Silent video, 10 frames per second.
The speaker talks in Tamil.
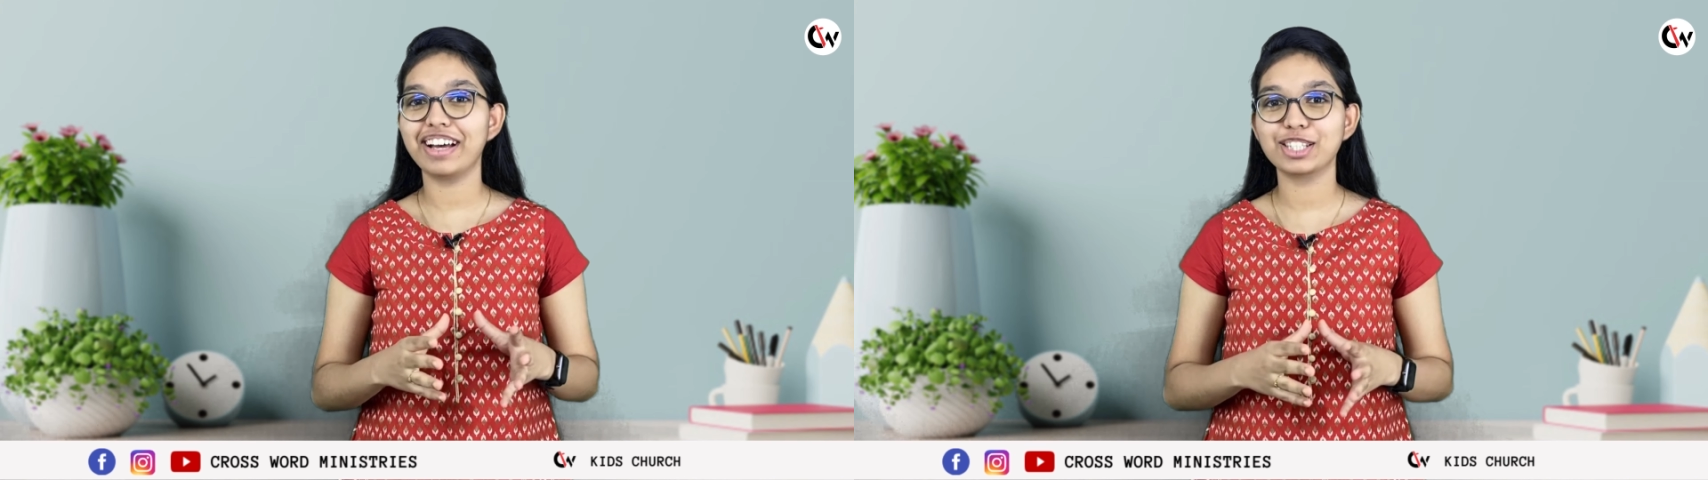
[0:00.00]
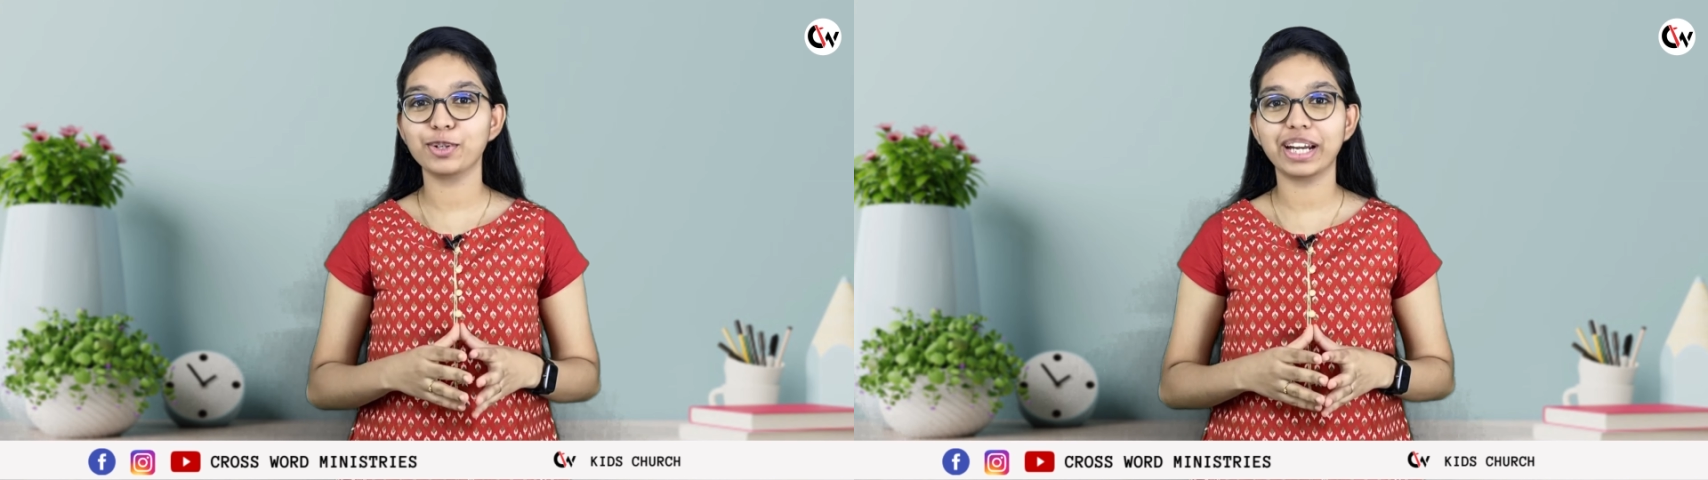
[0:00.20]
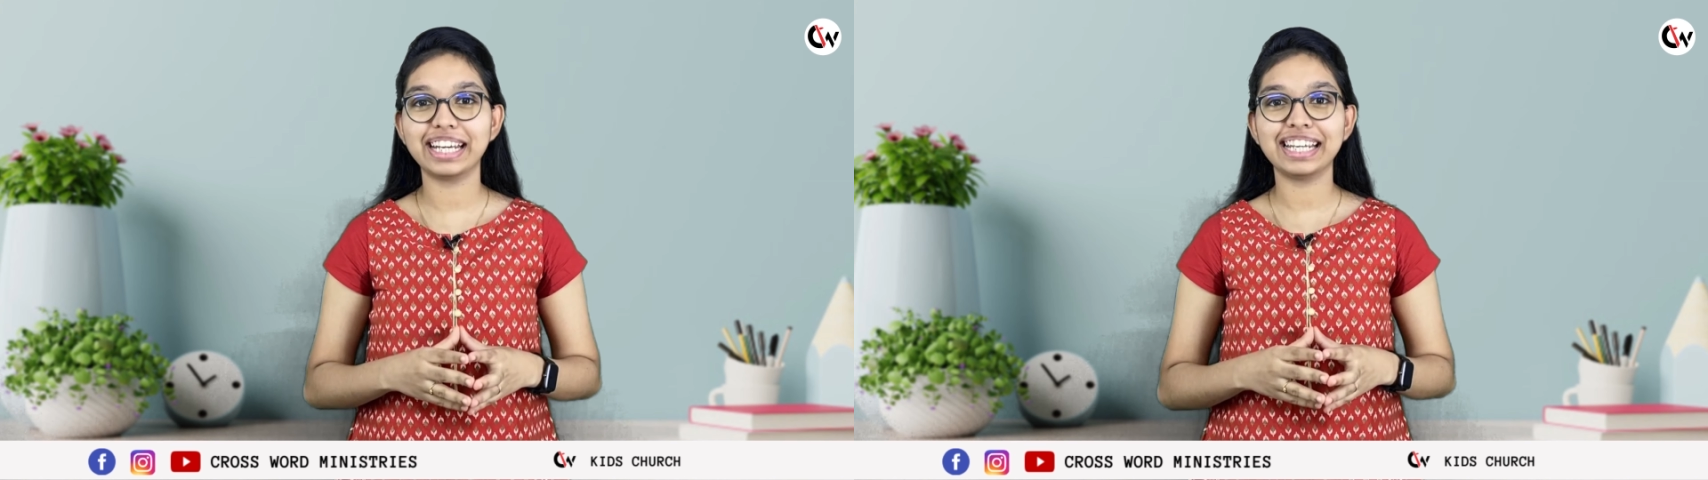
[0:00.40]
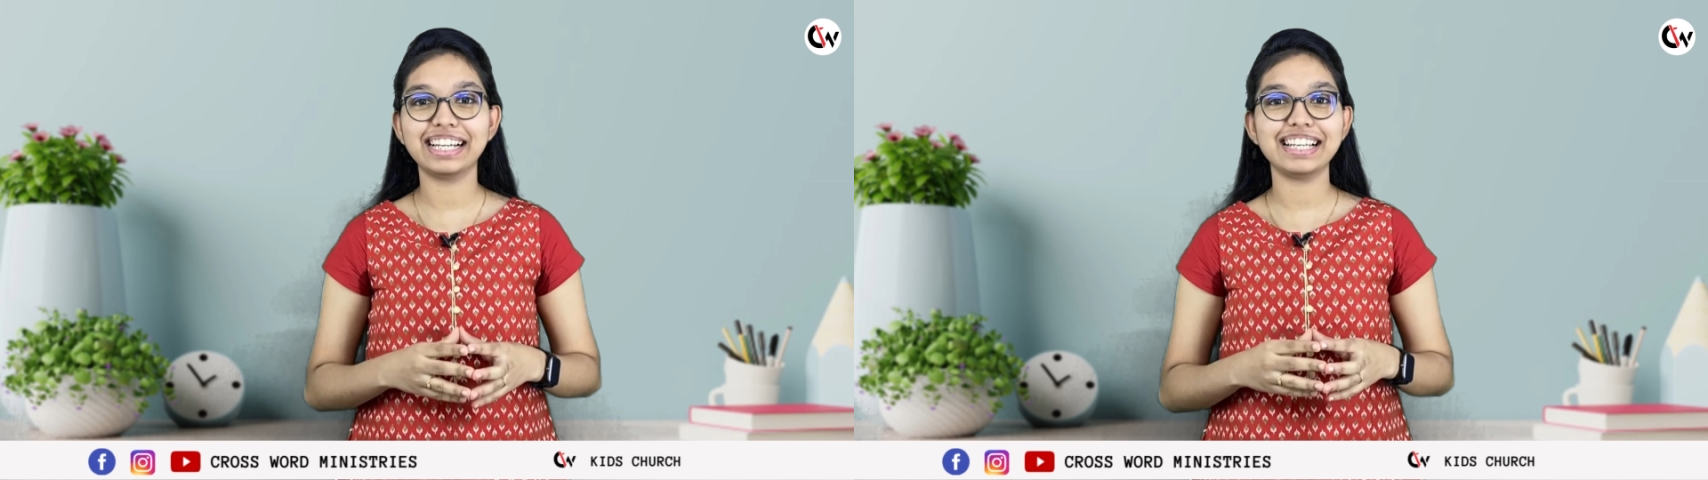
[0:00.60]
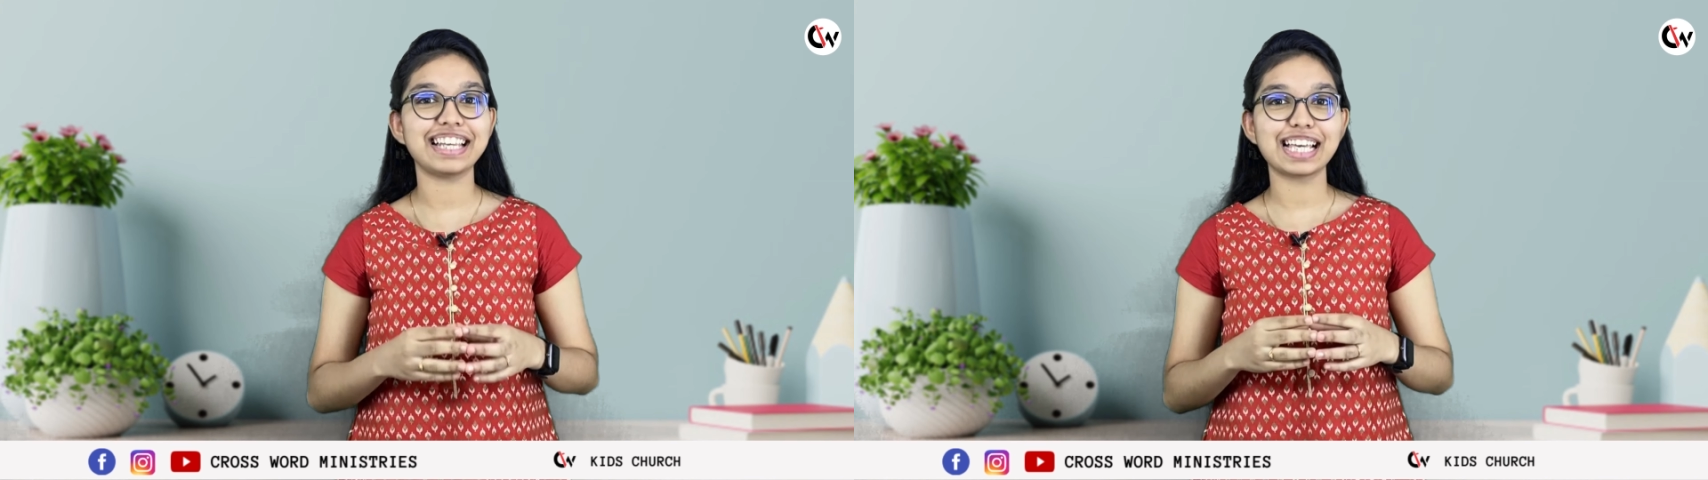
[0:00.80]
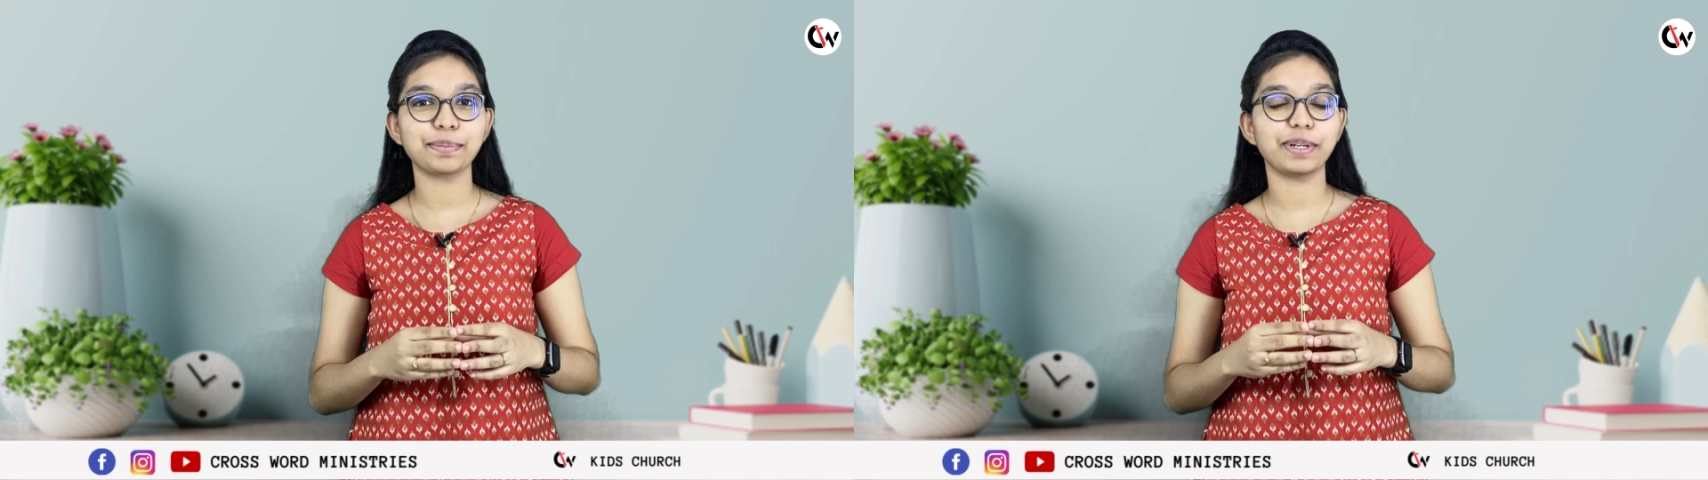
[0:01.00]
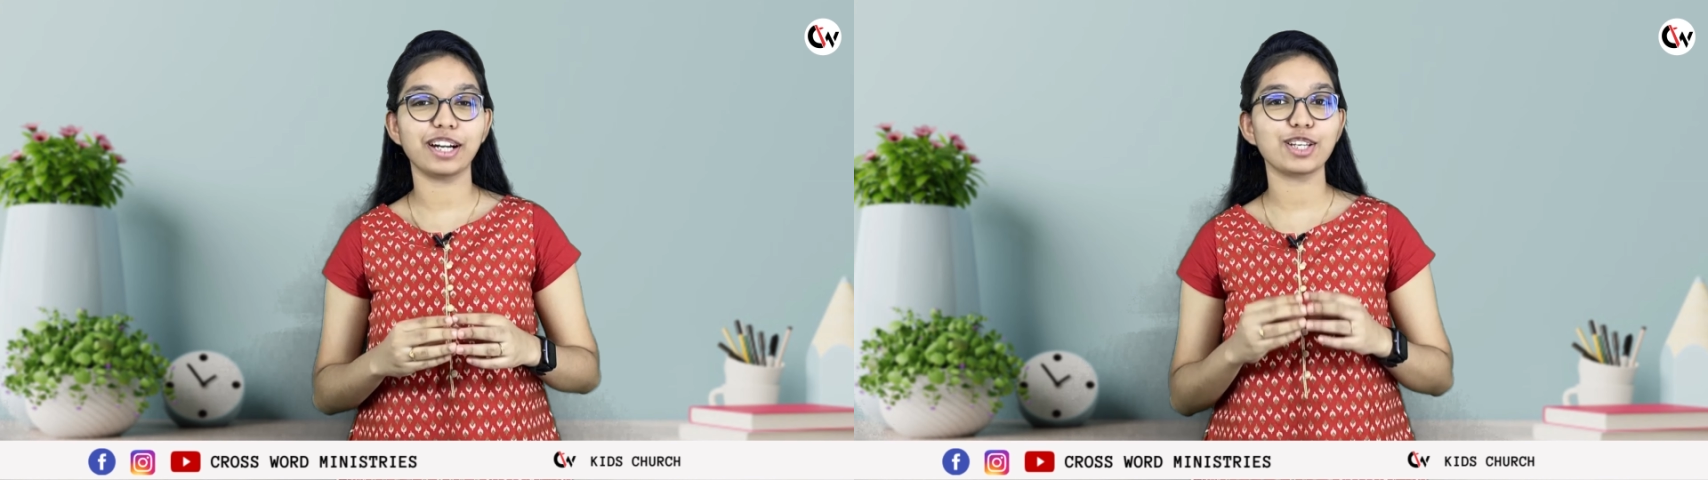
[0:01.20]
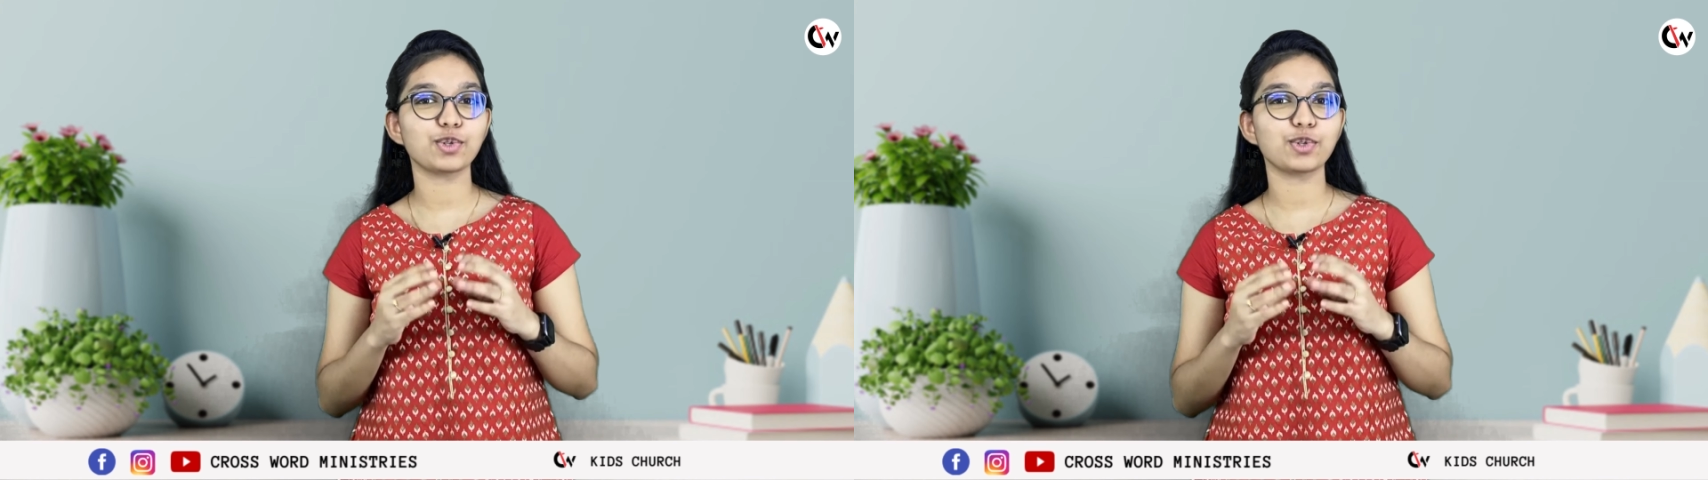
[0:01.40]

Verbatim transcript: வசனம் கேட்டிங்களா ஜாஸ்பிரனா